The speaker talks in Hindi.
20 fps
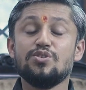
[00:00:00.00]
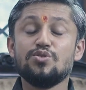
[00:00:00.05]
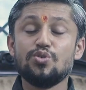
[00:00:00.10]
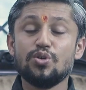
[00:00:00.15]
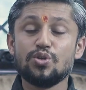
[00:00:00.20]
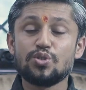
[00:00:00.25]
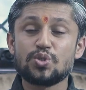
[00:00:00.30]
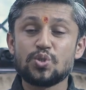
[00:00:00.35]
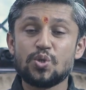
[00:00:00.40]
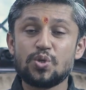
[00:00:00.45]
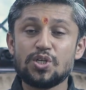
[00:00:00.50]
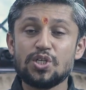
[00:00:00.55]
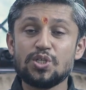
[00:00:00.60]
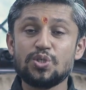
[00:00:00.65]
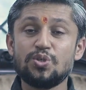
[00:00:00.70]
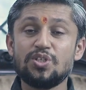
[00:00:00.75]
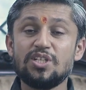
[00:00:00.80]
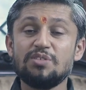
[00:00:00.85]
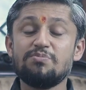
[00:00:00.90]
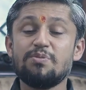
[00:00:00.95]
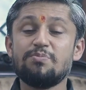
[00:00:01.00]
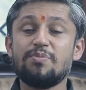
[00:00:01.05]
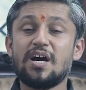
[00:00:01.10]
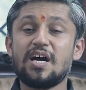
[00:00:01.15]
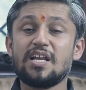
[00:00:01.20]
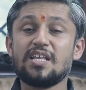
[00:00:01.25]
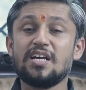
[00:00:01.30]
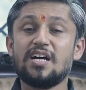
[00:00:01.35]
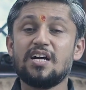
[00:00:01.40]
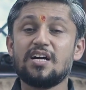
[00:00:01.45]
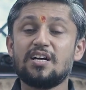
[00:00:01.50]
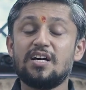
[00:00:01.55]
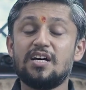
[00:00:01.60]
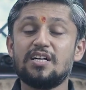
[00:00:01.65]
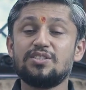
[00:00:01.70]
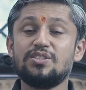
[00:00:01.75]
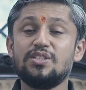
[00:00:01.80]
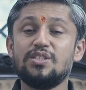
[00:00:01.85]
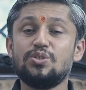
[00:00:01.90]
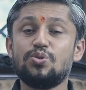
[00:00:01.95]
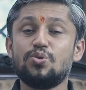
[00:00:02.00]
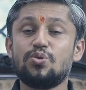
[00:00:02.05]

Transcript: जो छोटी छोटी बीमारियां खांसी